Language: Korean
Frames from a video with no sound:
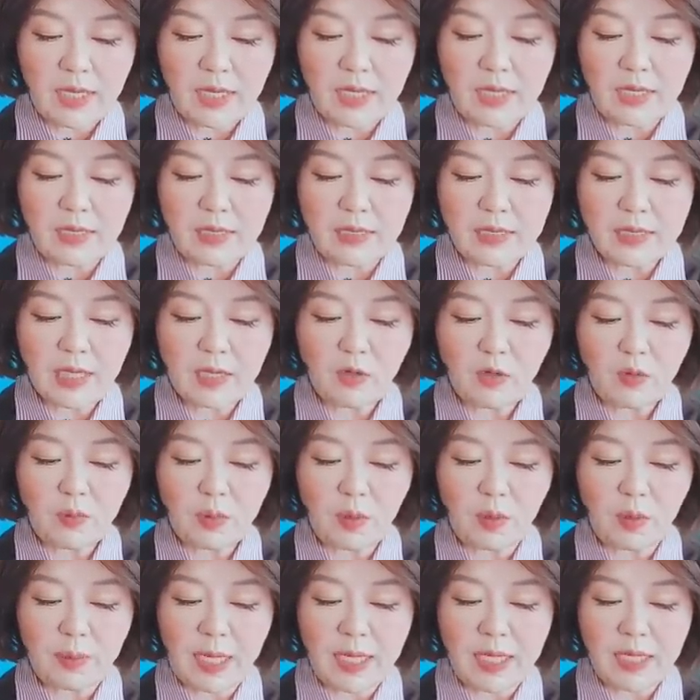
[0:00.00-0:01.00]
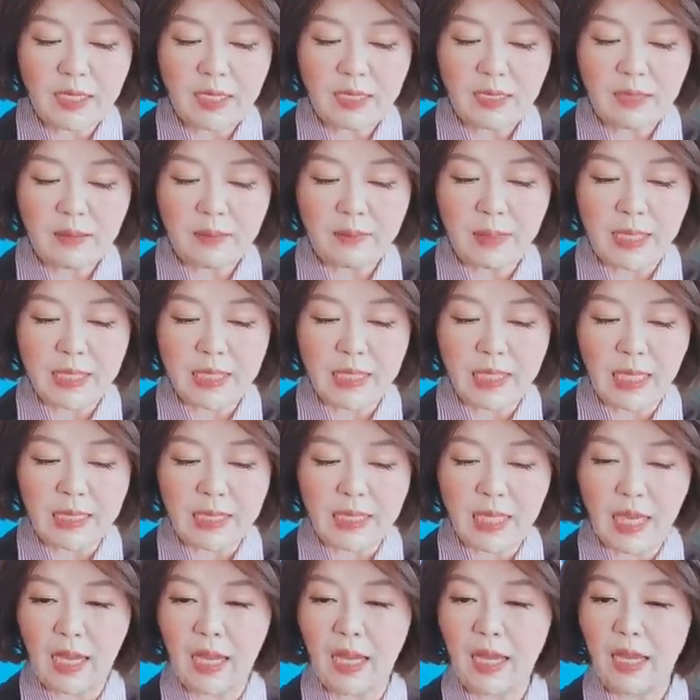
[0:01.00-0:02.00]
이런 새로운 법안을
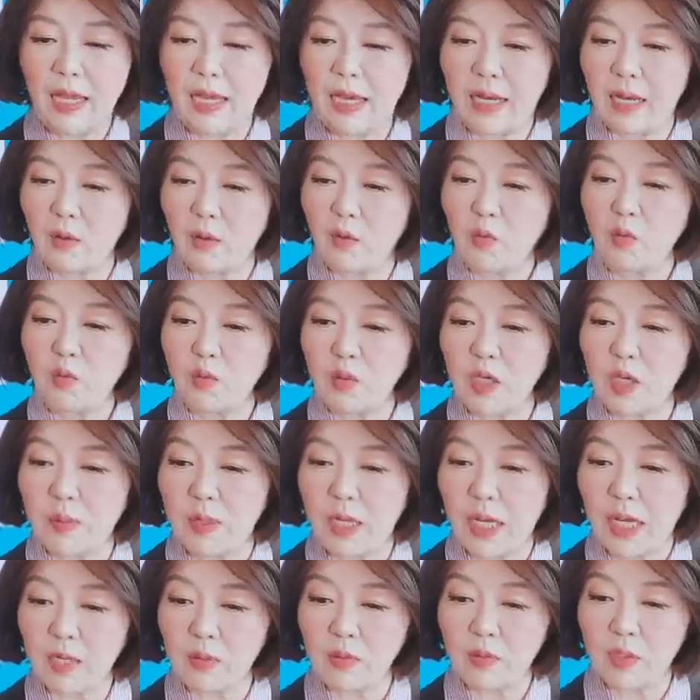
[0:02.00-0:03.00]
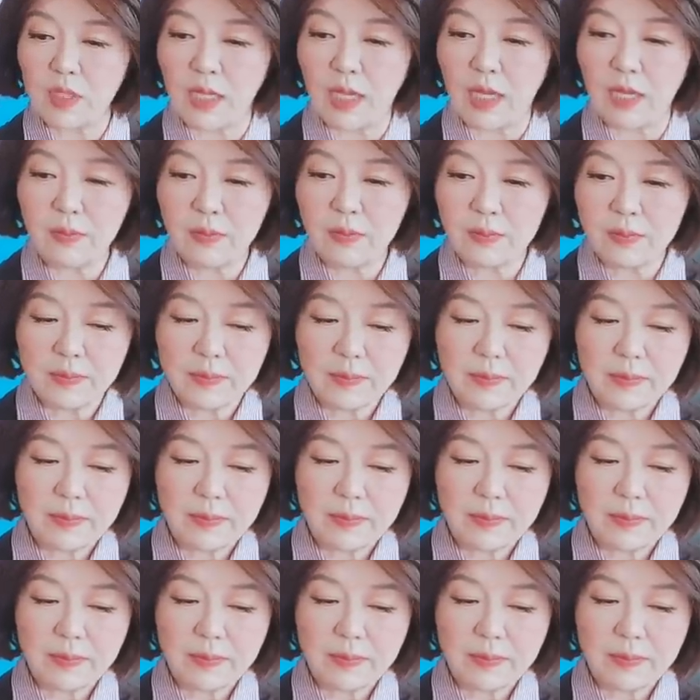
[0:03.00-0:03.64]
만들겠다라고 위협을 하고 있네요.